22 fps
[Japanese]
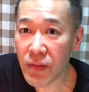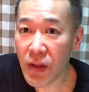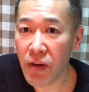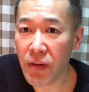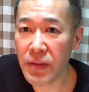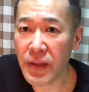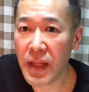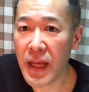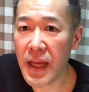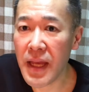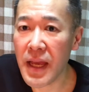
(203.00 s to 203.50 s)

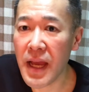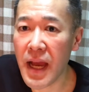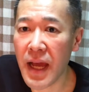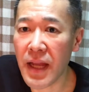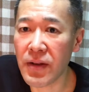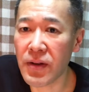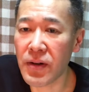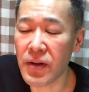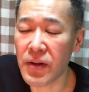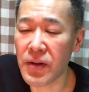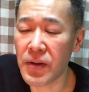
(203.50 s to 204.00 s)
ほんで、あ
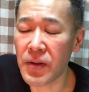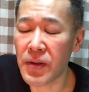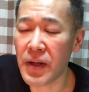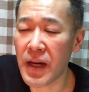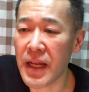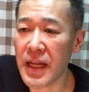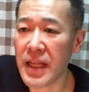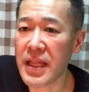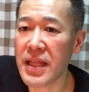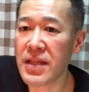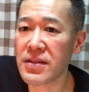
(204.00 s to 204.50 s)

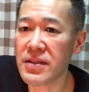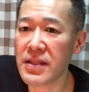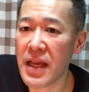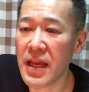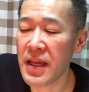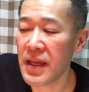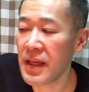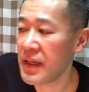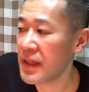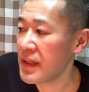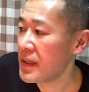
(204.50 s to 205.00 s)
のー、あれです
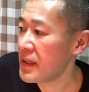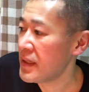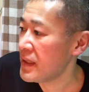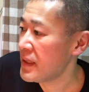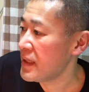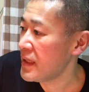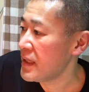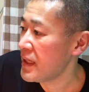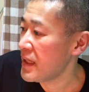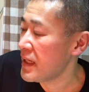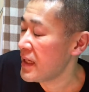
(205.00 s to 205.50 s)
ね、
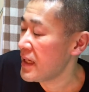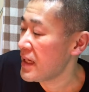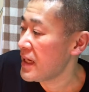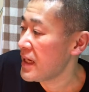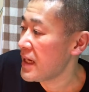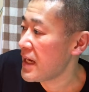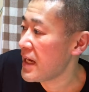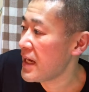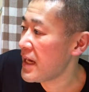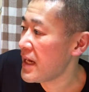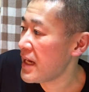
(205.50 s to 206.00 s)

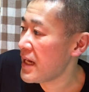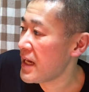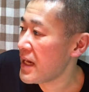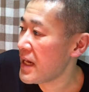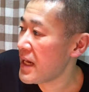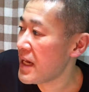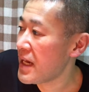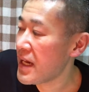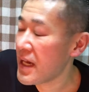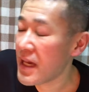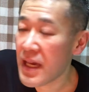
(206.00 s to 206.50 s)

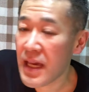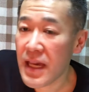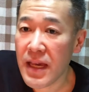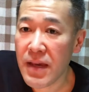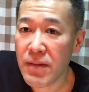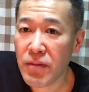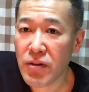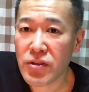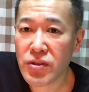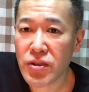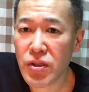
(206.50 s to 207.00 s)

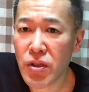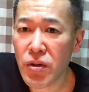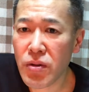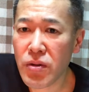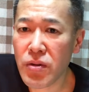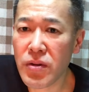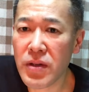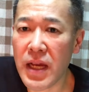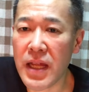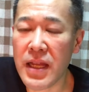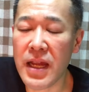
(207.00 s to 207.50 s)
えー、僕、商
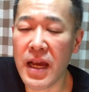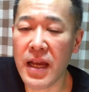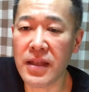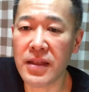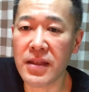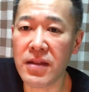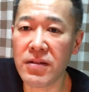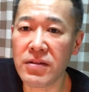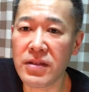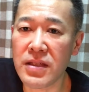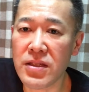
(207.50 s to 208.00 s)
工会に入っ
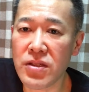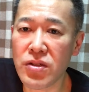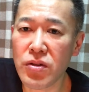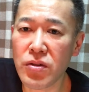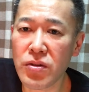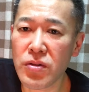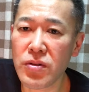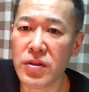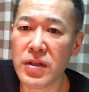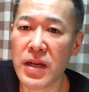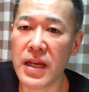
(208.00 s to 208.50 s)
てるんで、
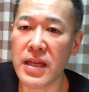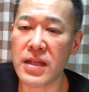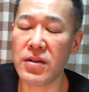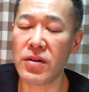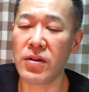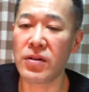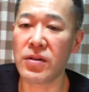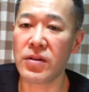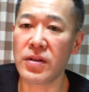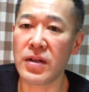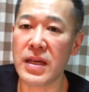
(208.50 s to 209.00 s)
商工会
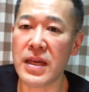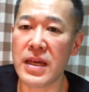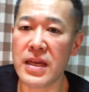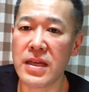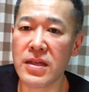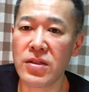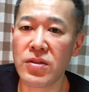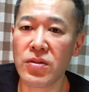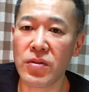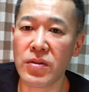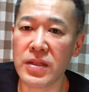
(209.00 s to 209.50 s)
の、
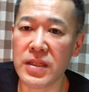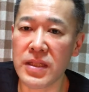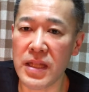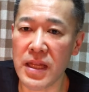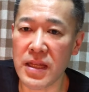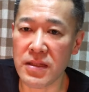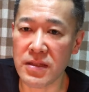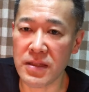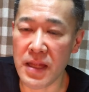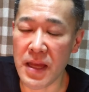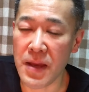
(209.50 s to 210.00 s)
えー、人に
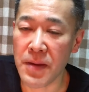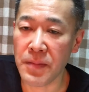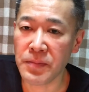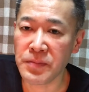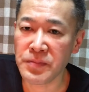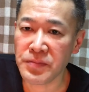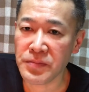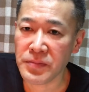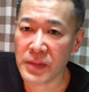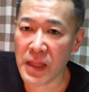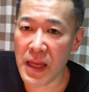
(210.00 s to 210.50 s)
ですね、
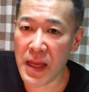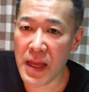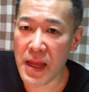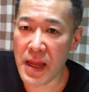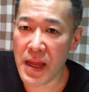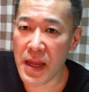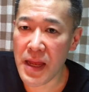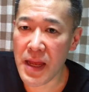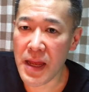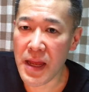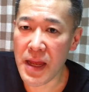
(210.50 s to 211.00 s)

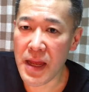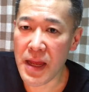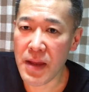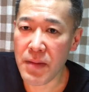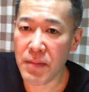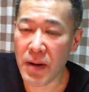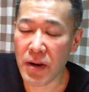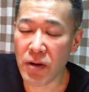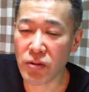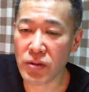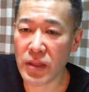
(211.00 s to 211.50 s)

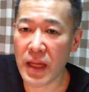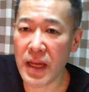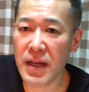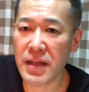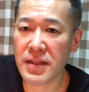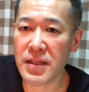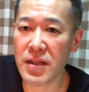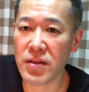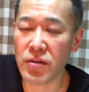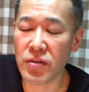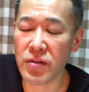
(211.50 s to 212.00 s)
えー、まあ、答え合
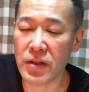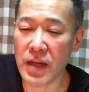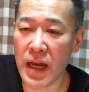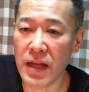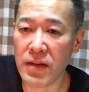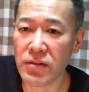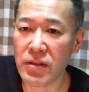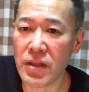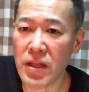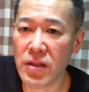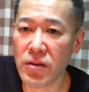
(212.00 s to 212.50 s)
わせというか、
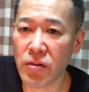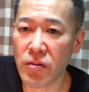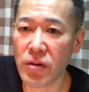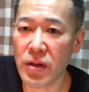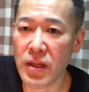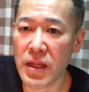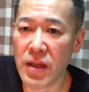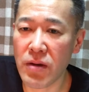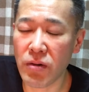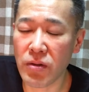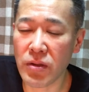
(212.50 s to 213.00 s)
ある程度
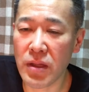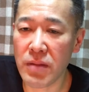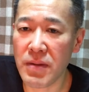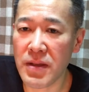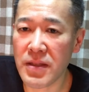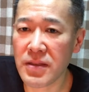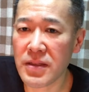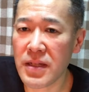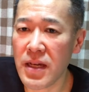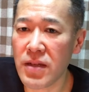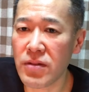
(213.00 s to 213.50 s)
これで合って
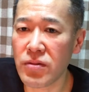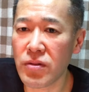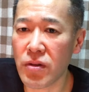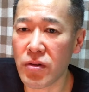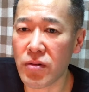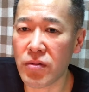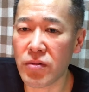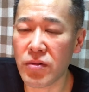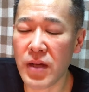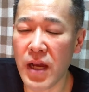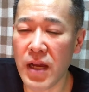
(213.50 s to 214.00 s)
ますかいう
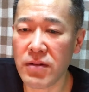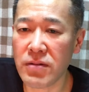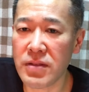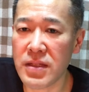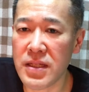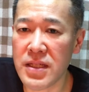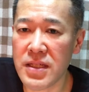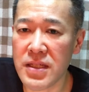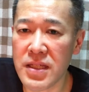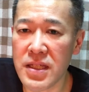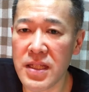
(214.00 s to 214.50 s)
のをこう確
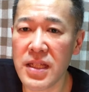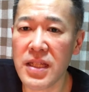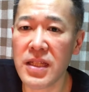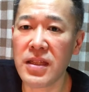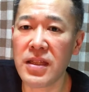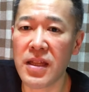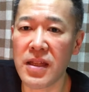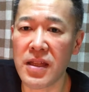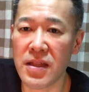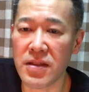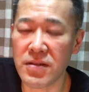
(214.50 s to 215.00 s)
認しに
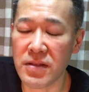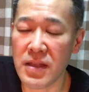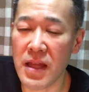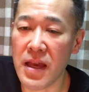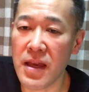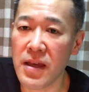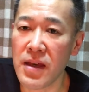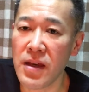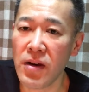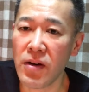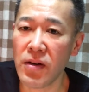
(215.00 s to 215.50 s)
行ってです
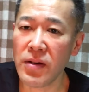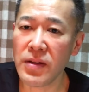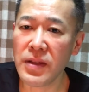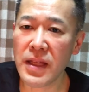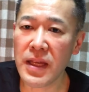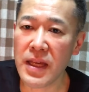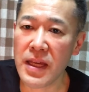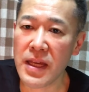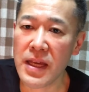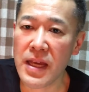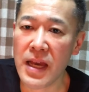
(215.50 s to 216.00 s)
ね、ほん
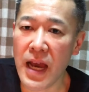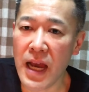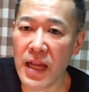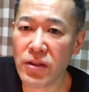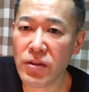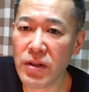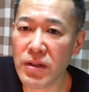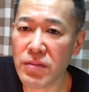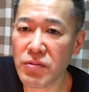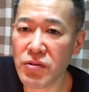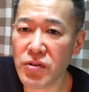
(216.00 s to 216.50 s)
で、
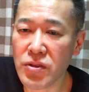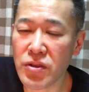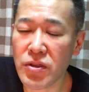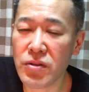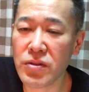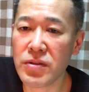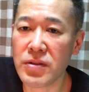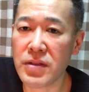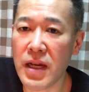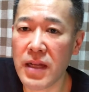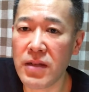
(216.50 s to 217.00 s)
あとはもう
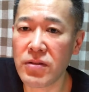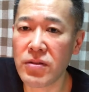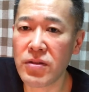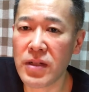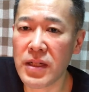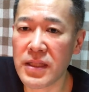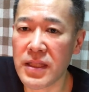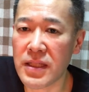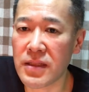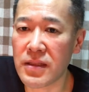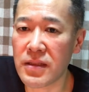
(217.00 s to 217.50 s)
商工会の
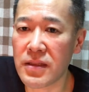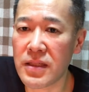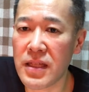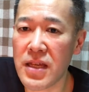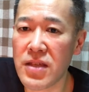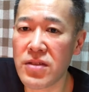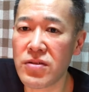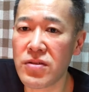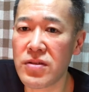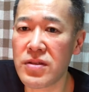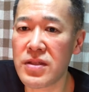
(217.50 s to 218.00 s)
人が
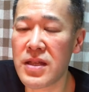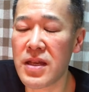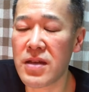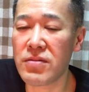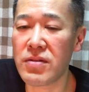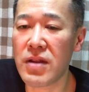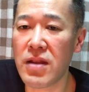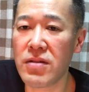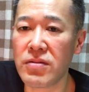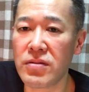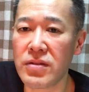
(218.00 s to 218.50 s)
提出して
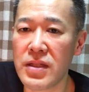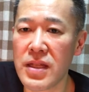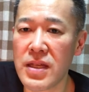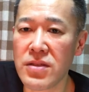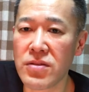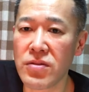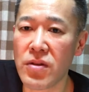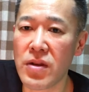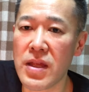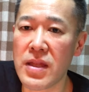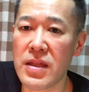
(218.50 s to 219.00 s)
くれるん
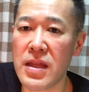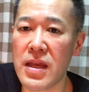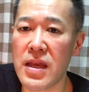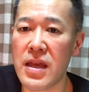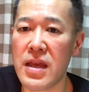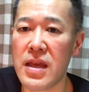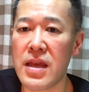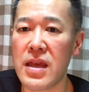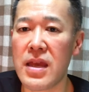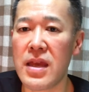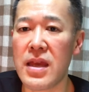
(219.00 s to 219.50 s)
で、それ
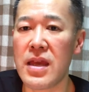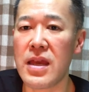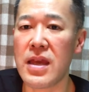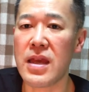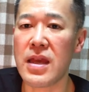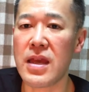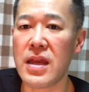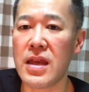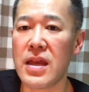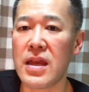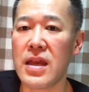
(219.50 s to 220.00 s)

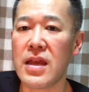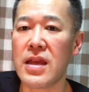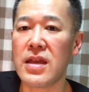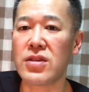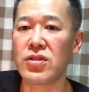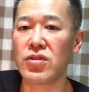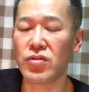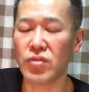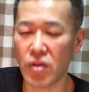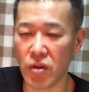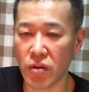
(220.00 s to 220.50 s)
で
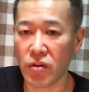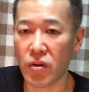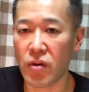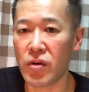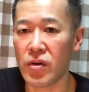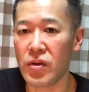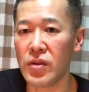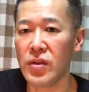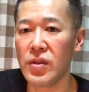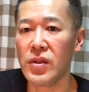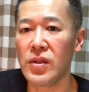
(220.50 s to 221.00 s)
終了と
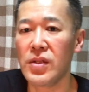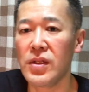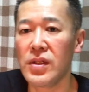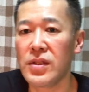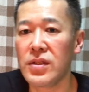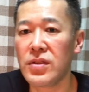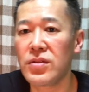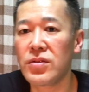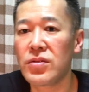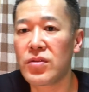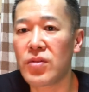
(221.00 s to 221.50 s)

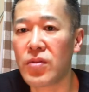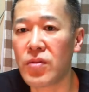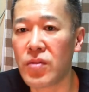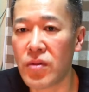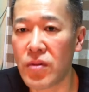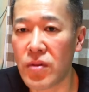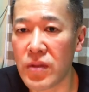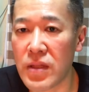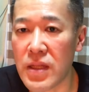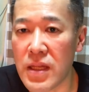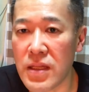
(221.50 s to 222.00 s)
いうと
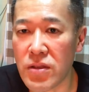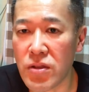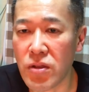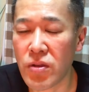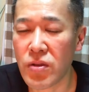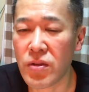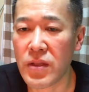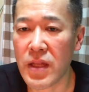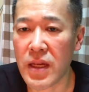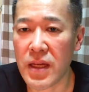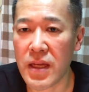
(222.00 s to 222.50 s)
ころで、
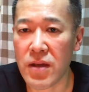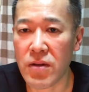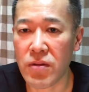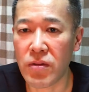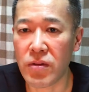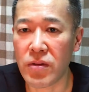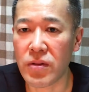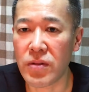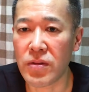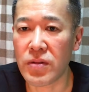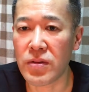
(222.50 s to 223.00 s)
ちょっとだけ
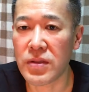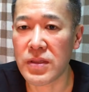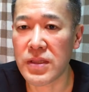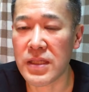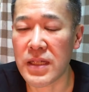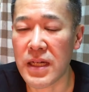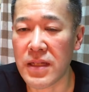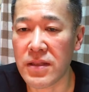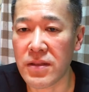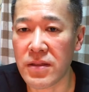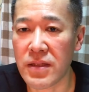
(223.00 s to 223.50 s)
こう、
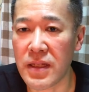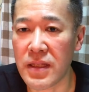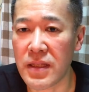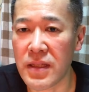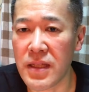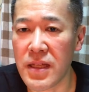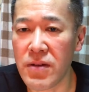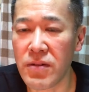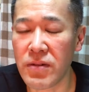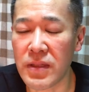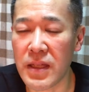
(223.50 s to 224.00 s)
時間使っ
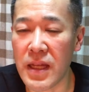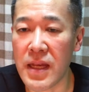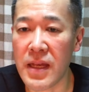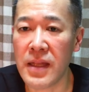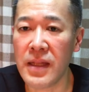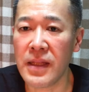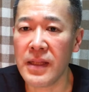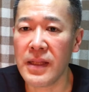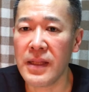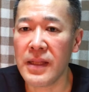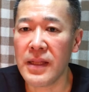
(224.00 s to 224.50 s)
て、ほんで、
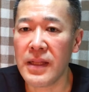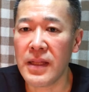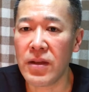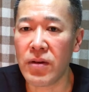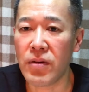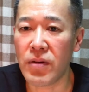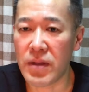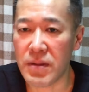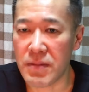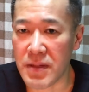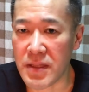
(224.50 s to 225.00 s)
終
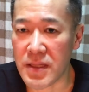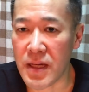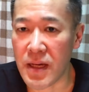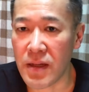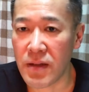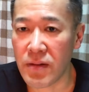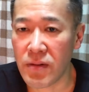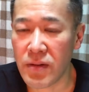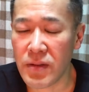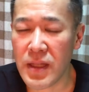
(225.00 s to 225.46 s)
わりました。